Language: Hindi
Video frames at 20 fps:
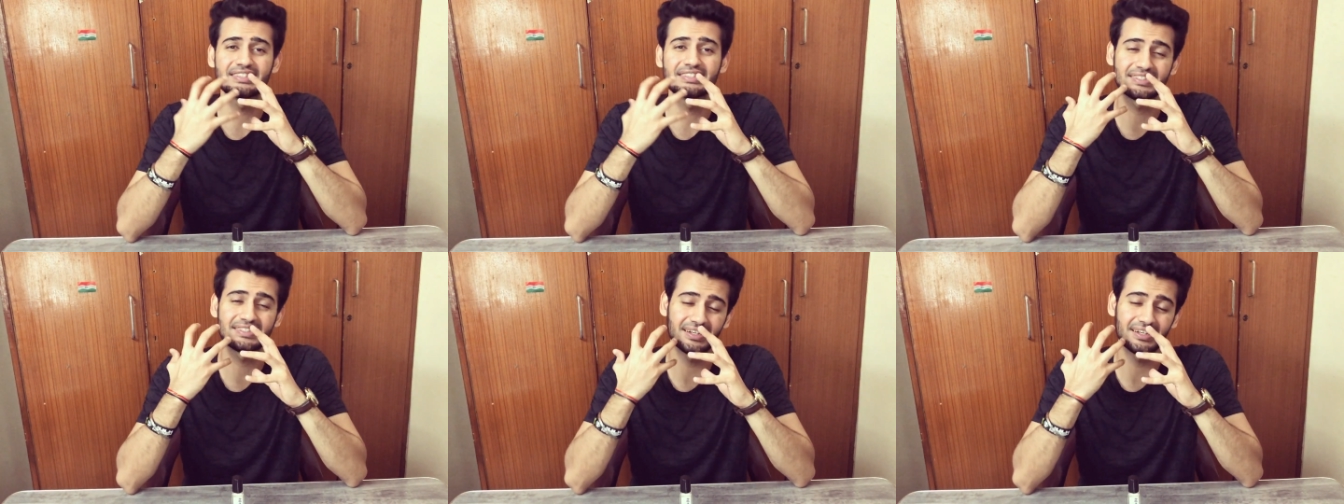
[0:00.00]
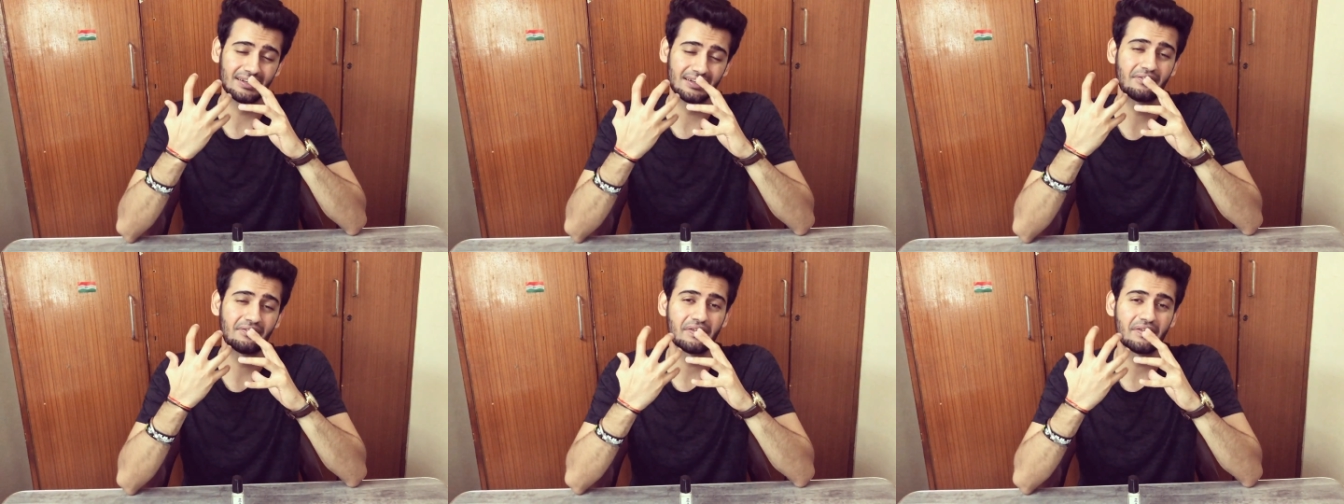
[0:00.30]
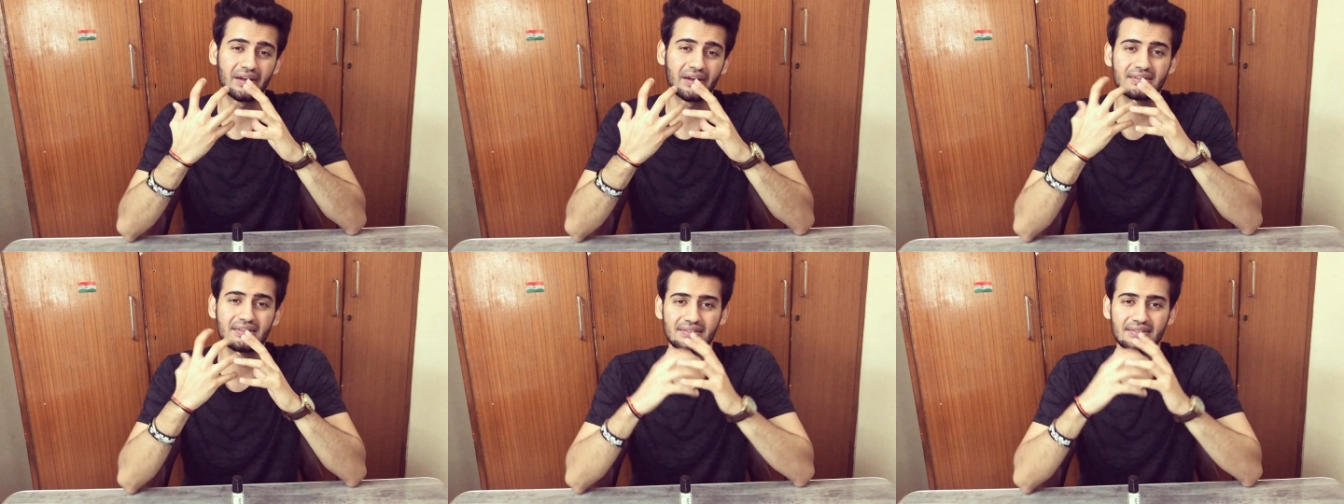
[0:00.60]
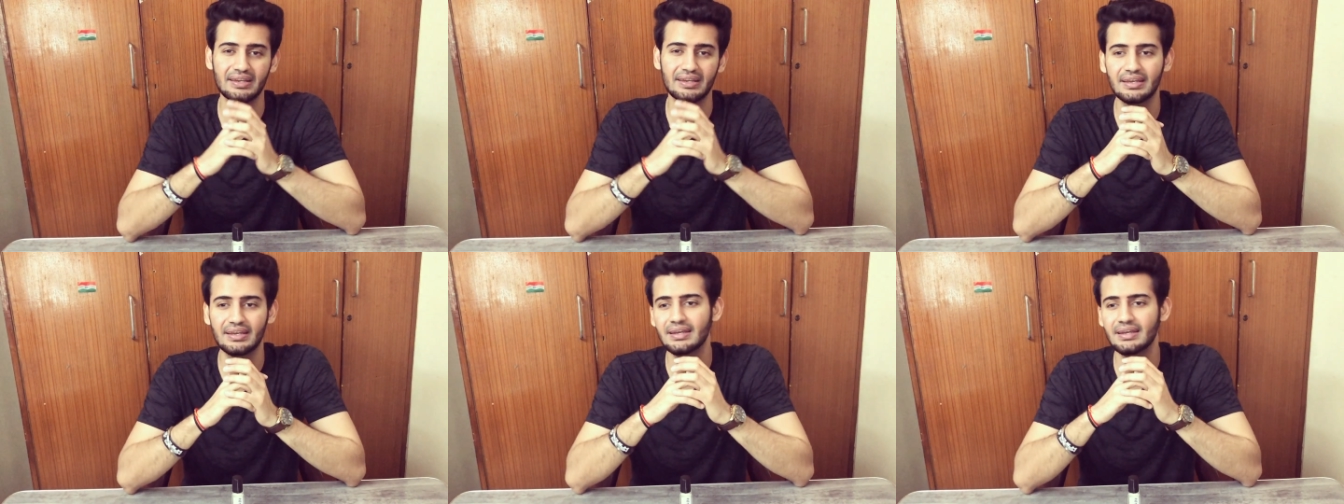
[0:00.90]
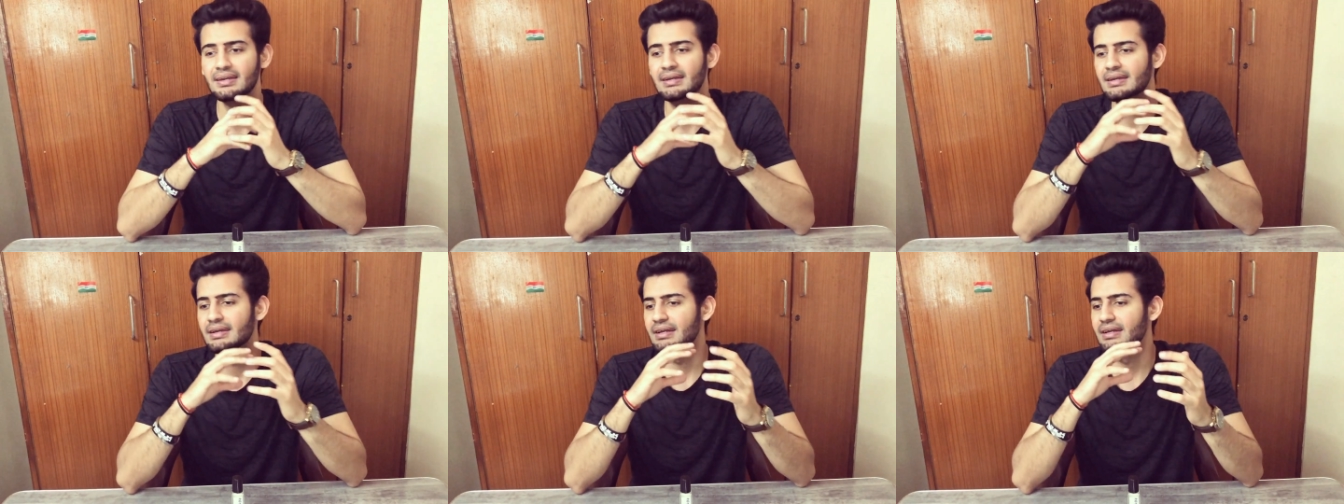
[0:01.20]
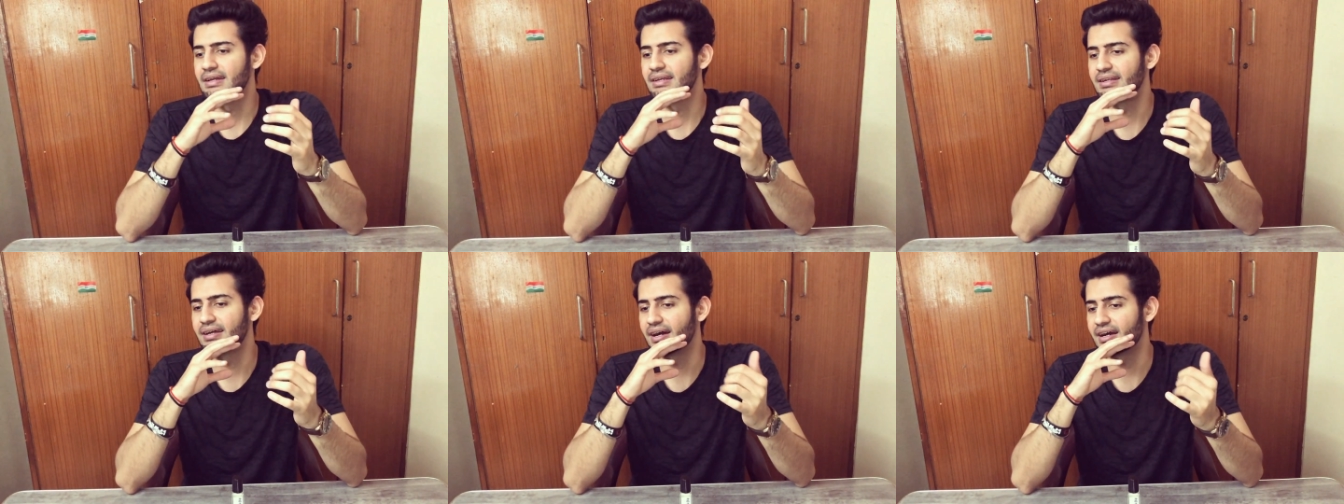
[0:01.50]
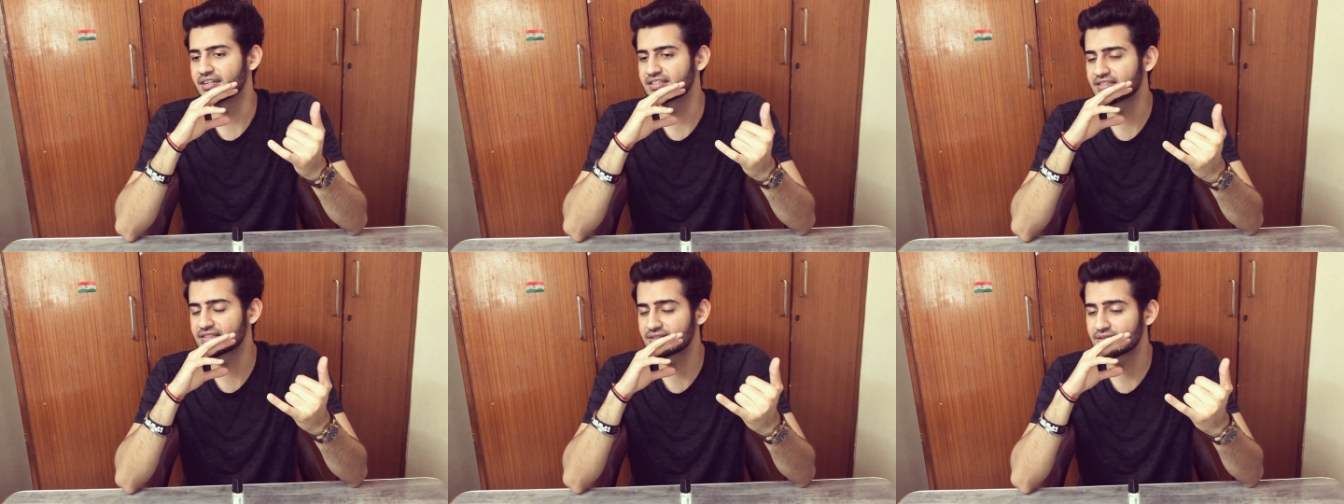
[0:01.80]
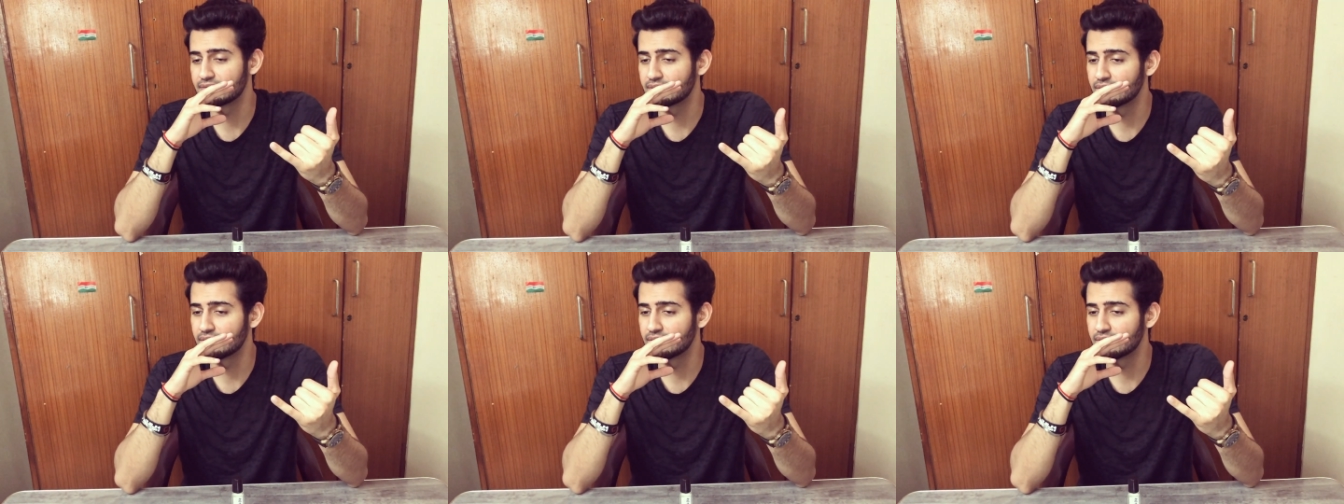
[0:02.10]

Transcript: सटल फ्रेग्रेंस है ये इट हैज़